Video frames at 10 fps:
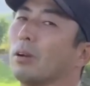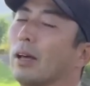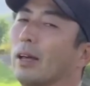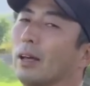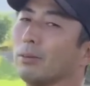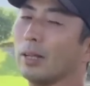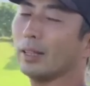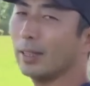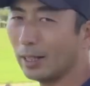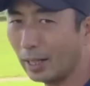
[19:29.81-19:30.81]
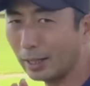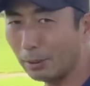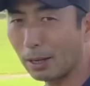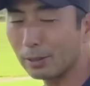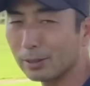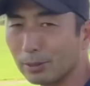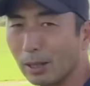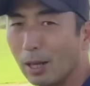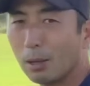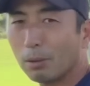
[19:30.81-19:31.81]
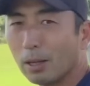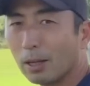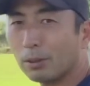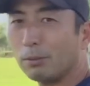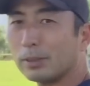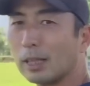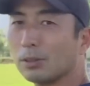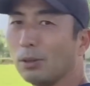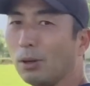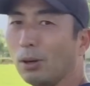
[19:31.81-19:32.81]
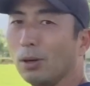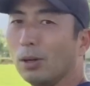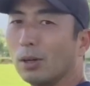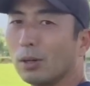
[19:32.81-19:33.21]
これやっていただいたら分かるんですよね。これわざと